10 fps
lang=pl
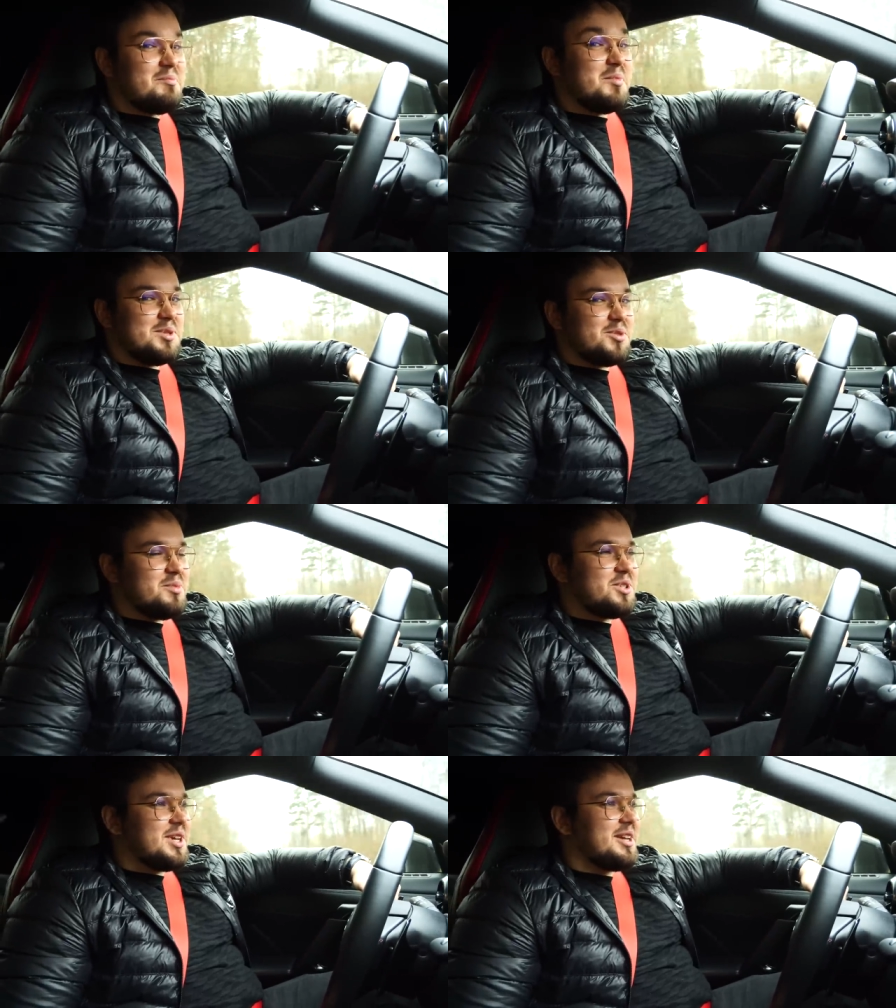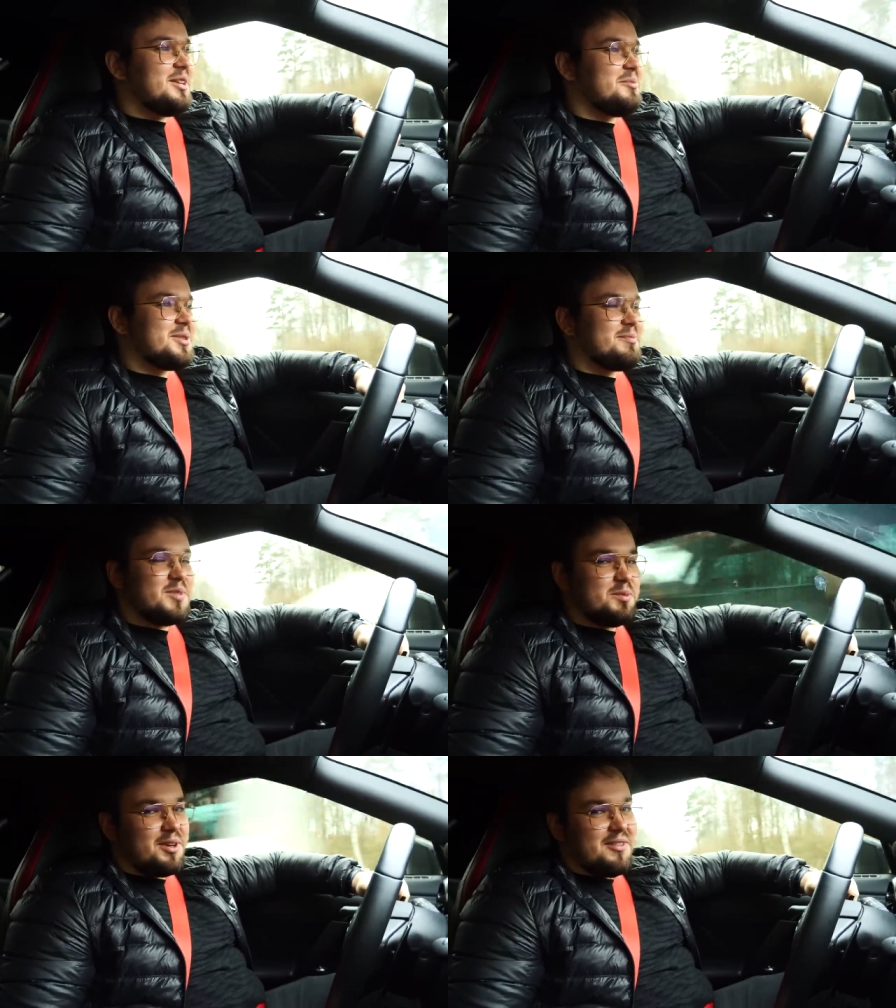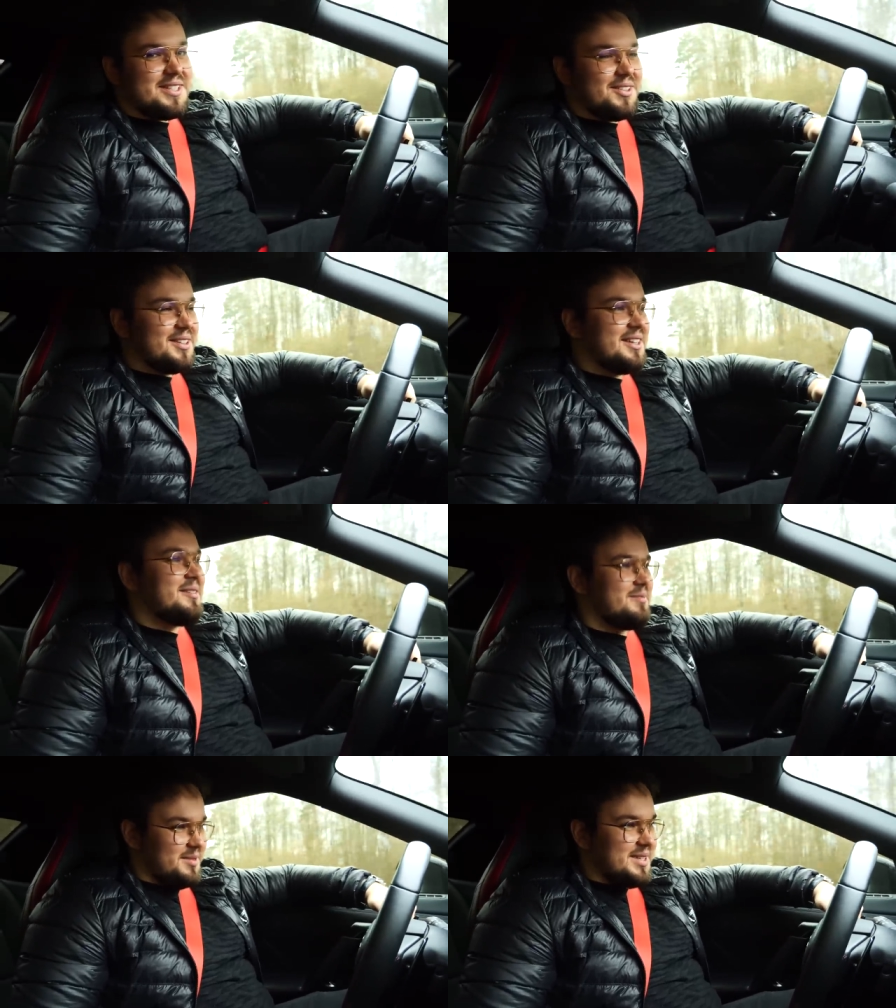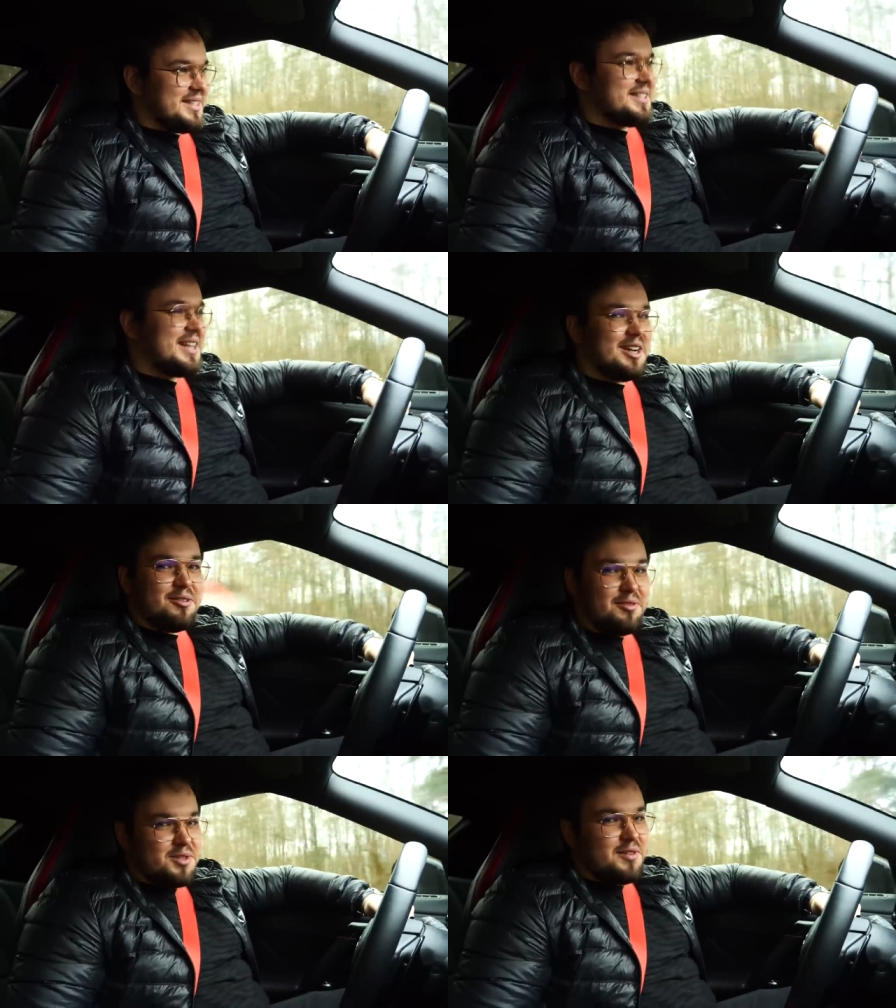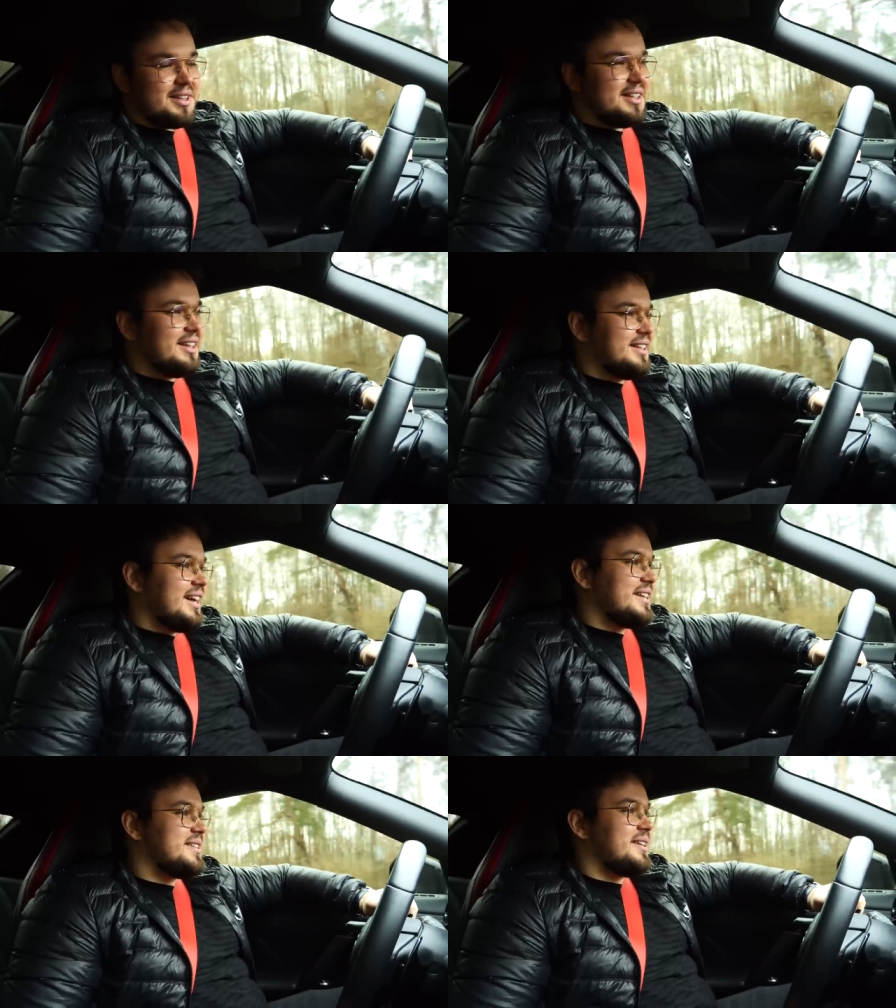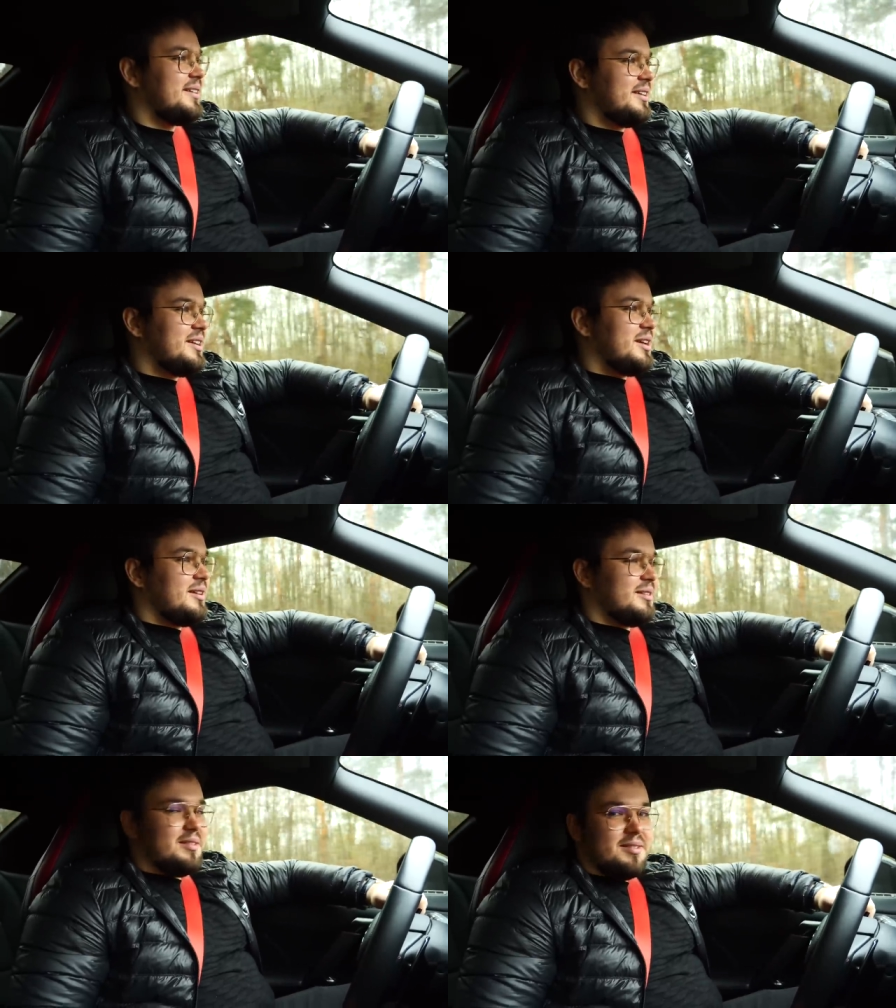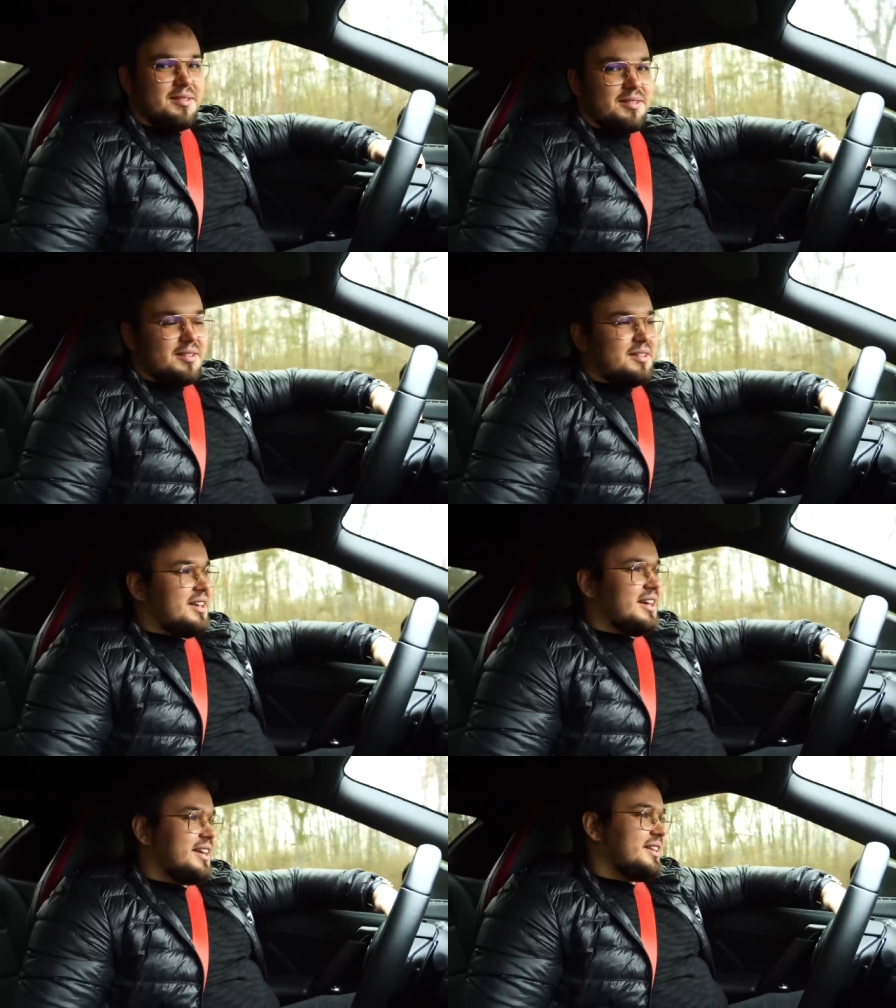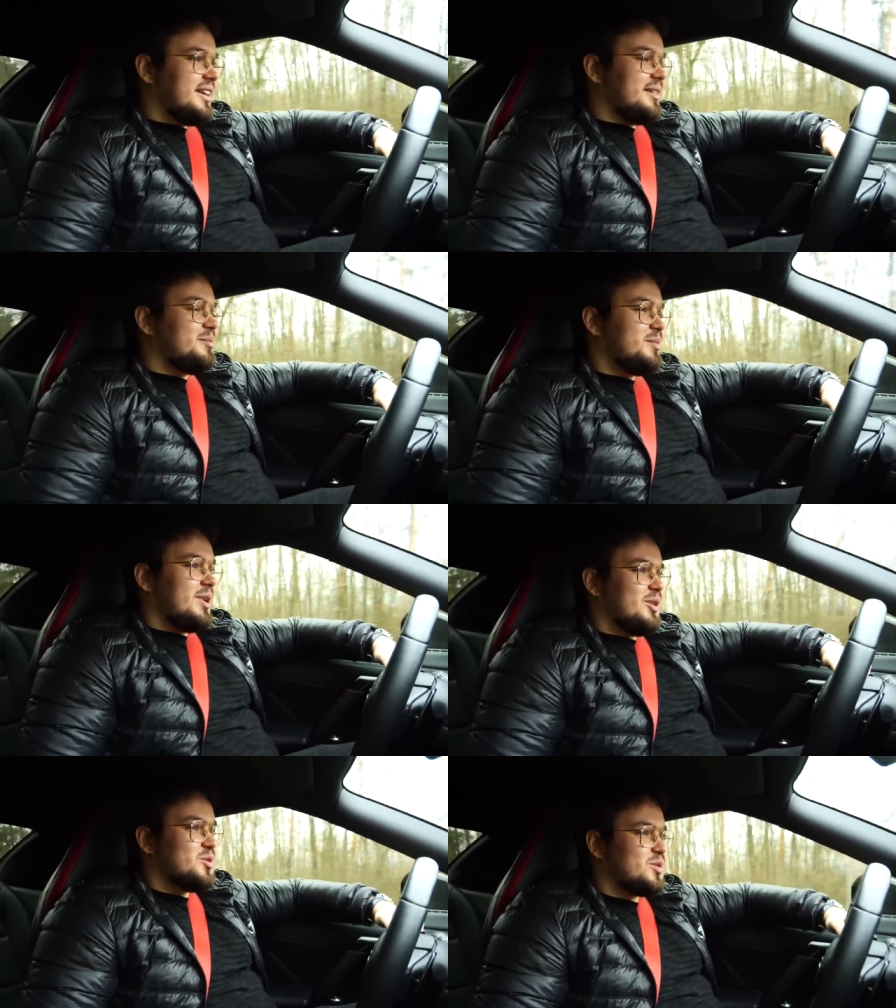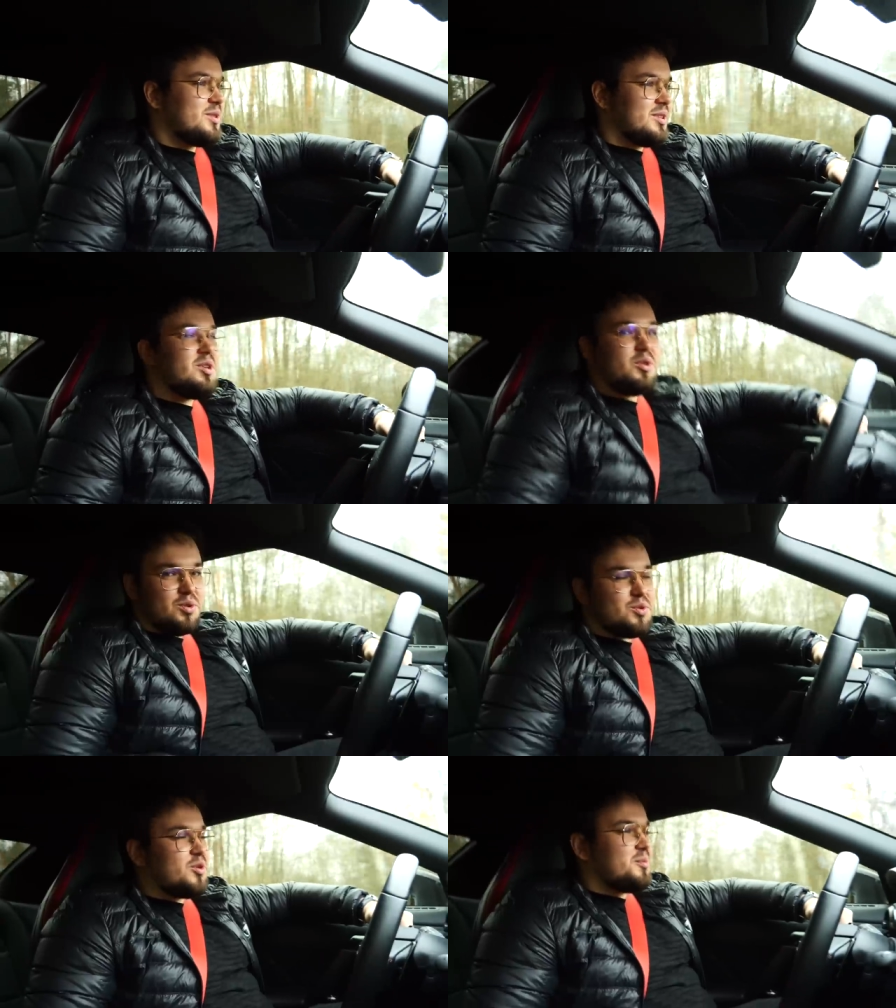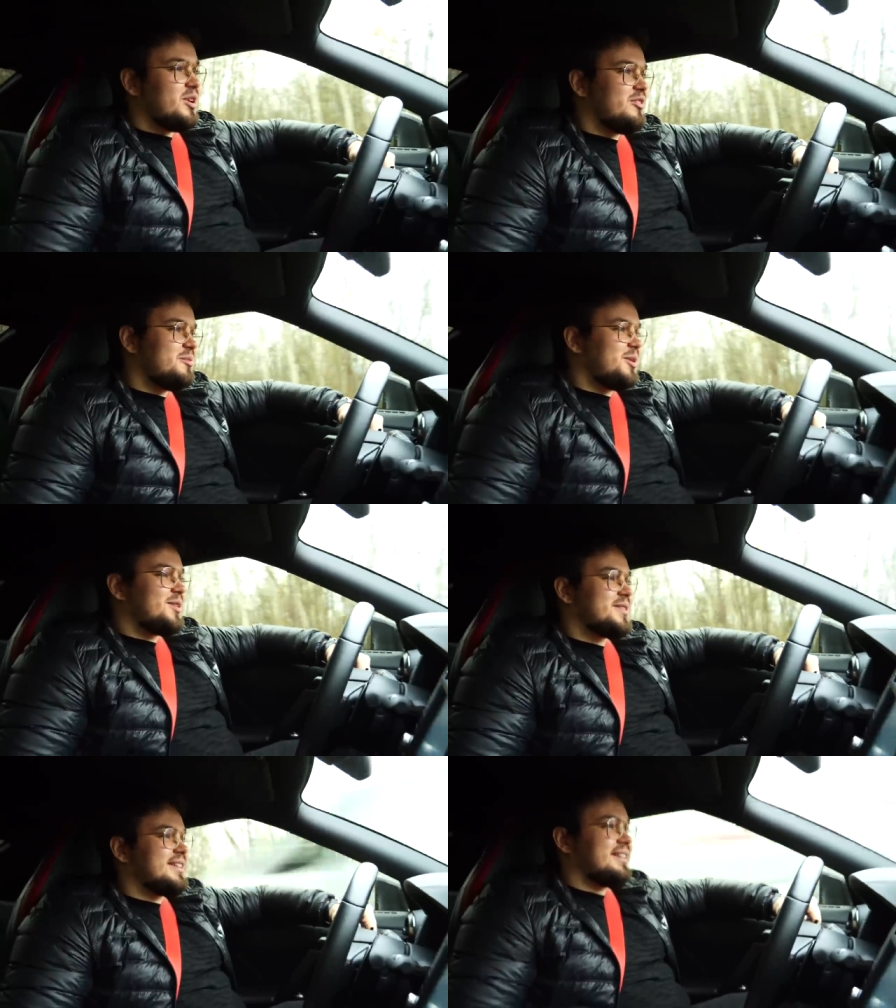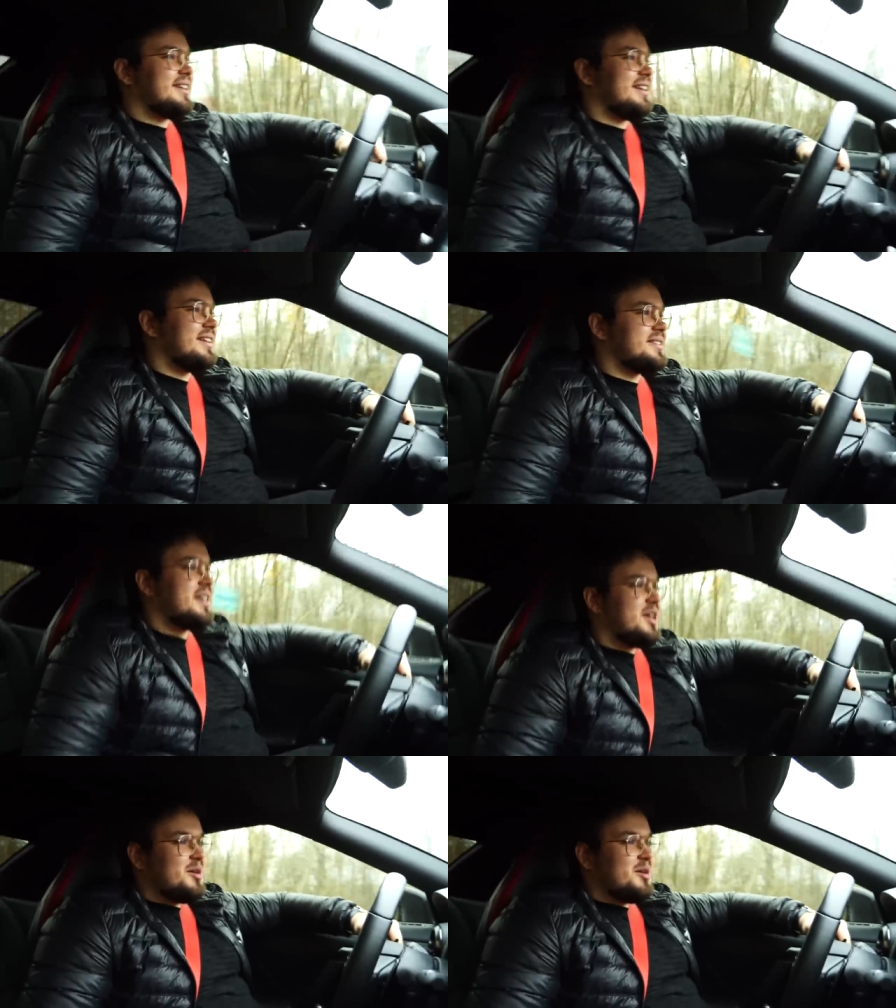Mitsubishi Eclipse. Sprowadzony ze Stanów. Czwarta generacja. Sam sprowadziłeś? Nie, nie. Kupiłeś już w Polsce? Już kupiłem w Polsce, tak jest.